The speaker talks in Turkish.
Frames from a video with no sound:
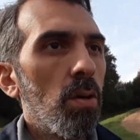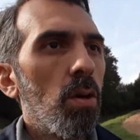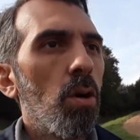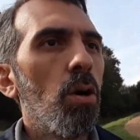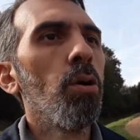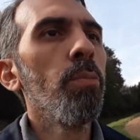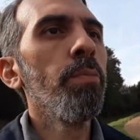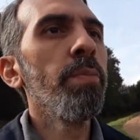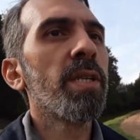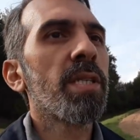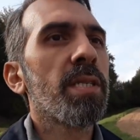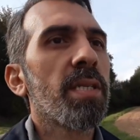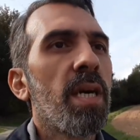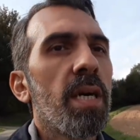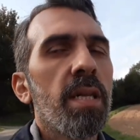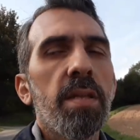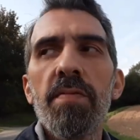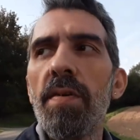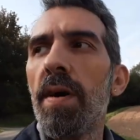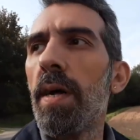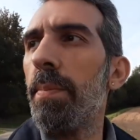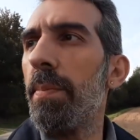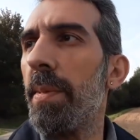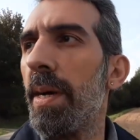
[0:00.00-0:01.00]
11
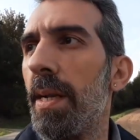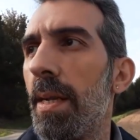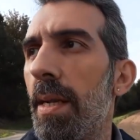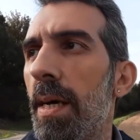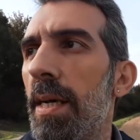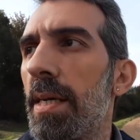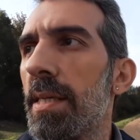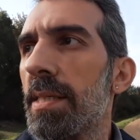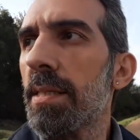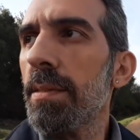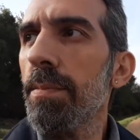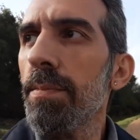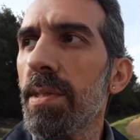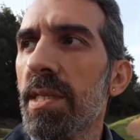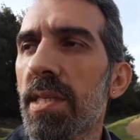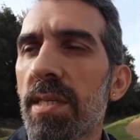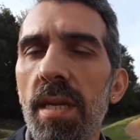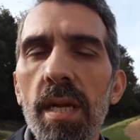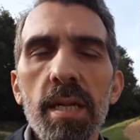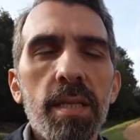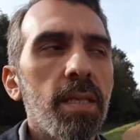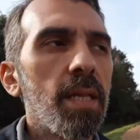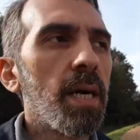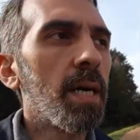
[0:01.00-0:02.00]
saat vermen lazım
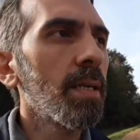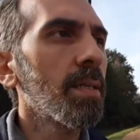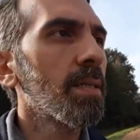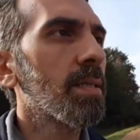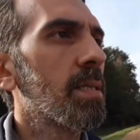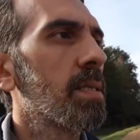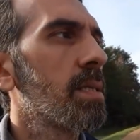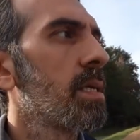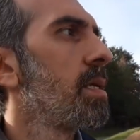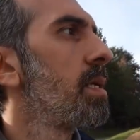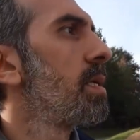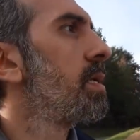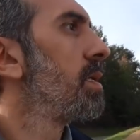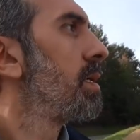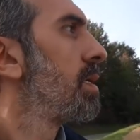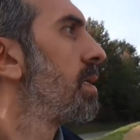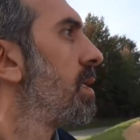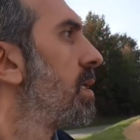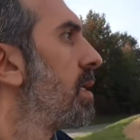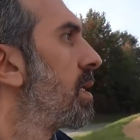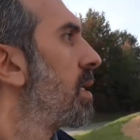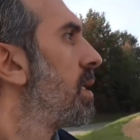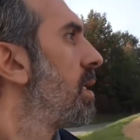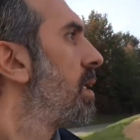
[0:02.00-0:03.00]
standart.
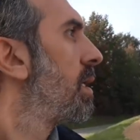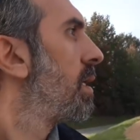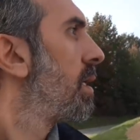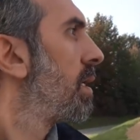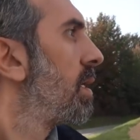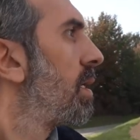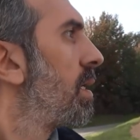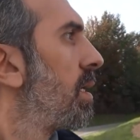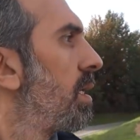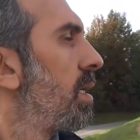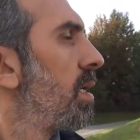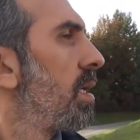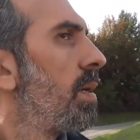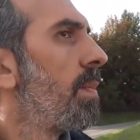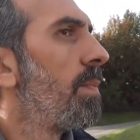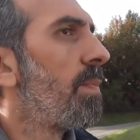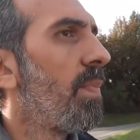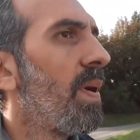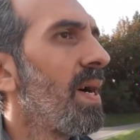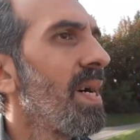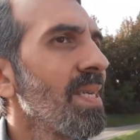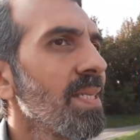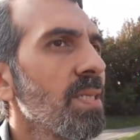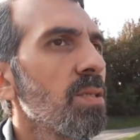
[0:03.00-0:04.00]

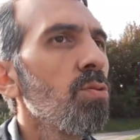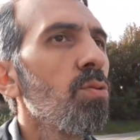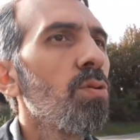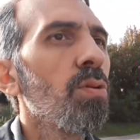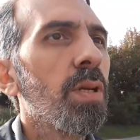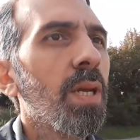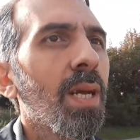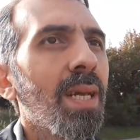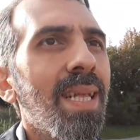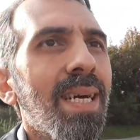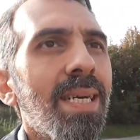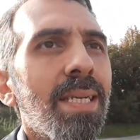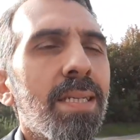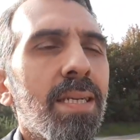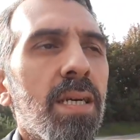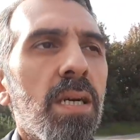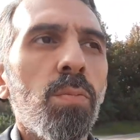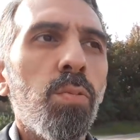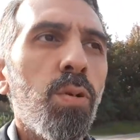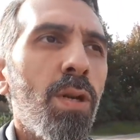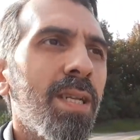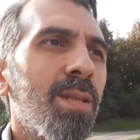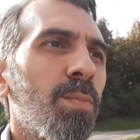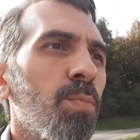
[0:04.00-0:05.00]
Bazı ülkeler
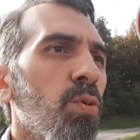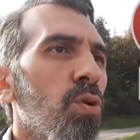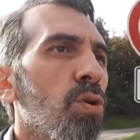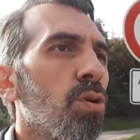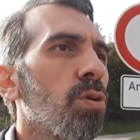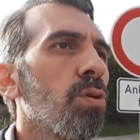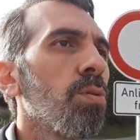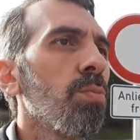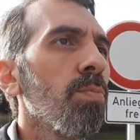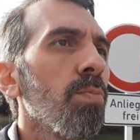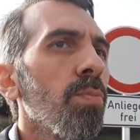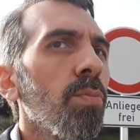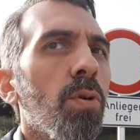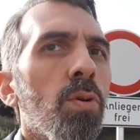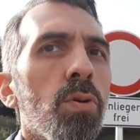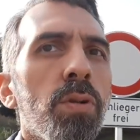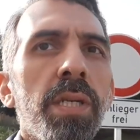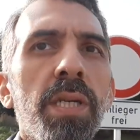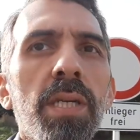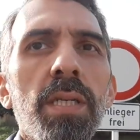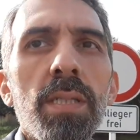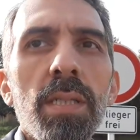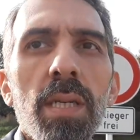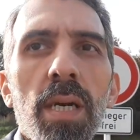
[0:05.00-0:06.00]
kabul etmiyorum
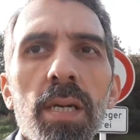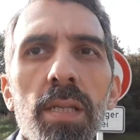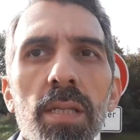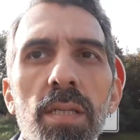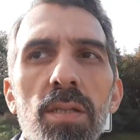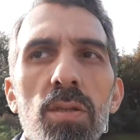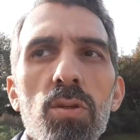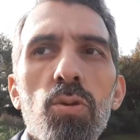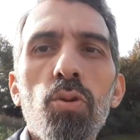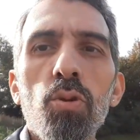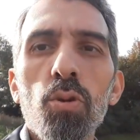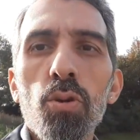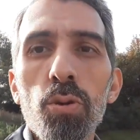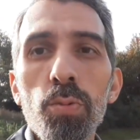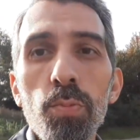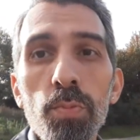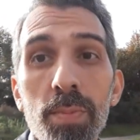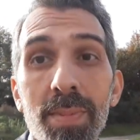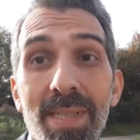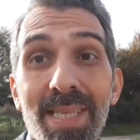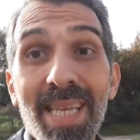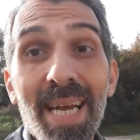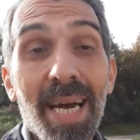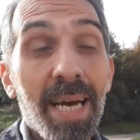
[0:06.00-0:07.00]
12 saat
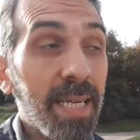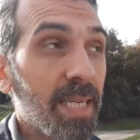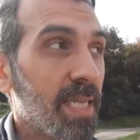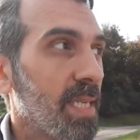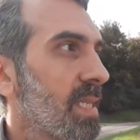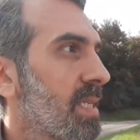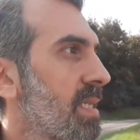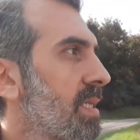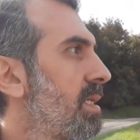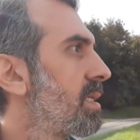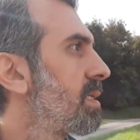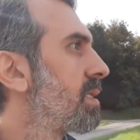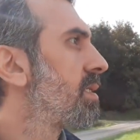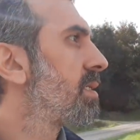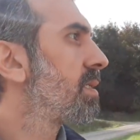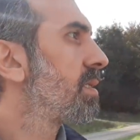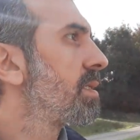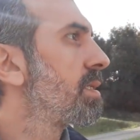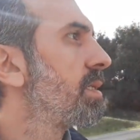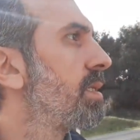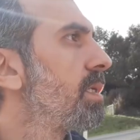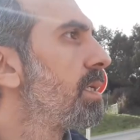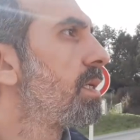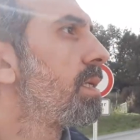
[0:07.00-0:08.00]
istiyorum der.
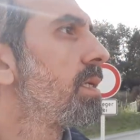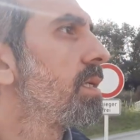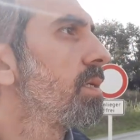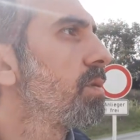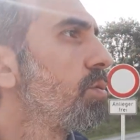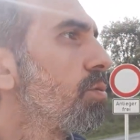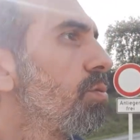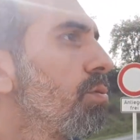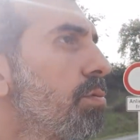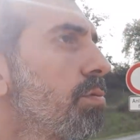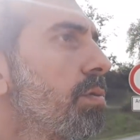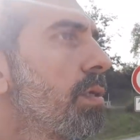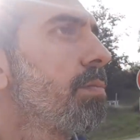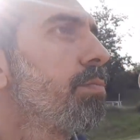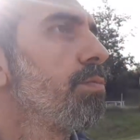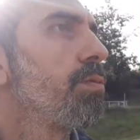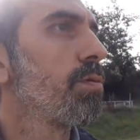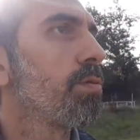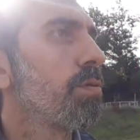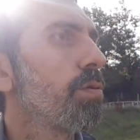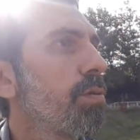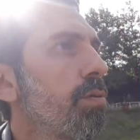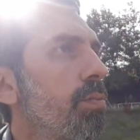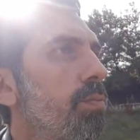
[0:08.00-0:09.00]
Aha yolu da
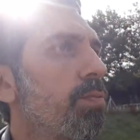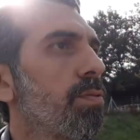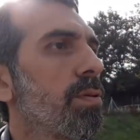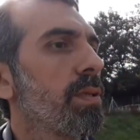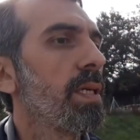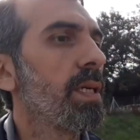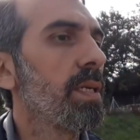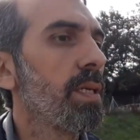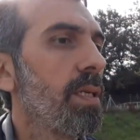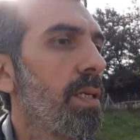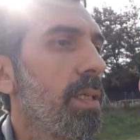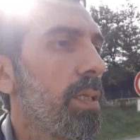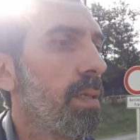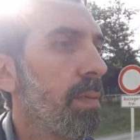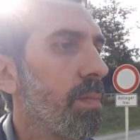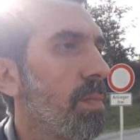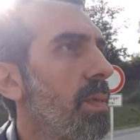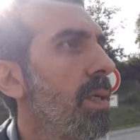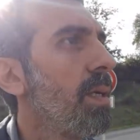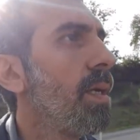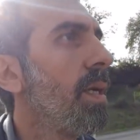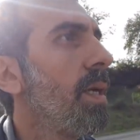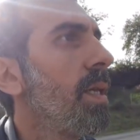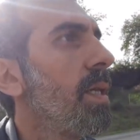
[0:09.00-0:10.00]
bulduk. Buradan gideyim.
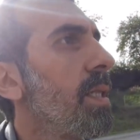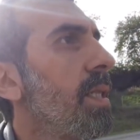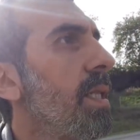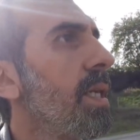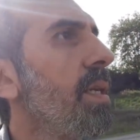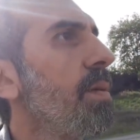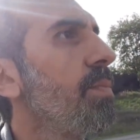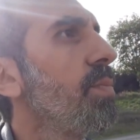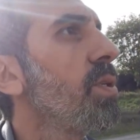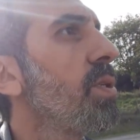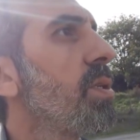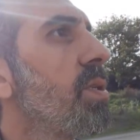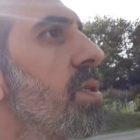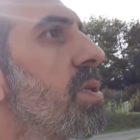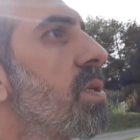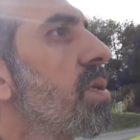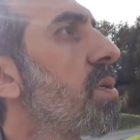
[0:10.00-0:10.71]
Neymiş?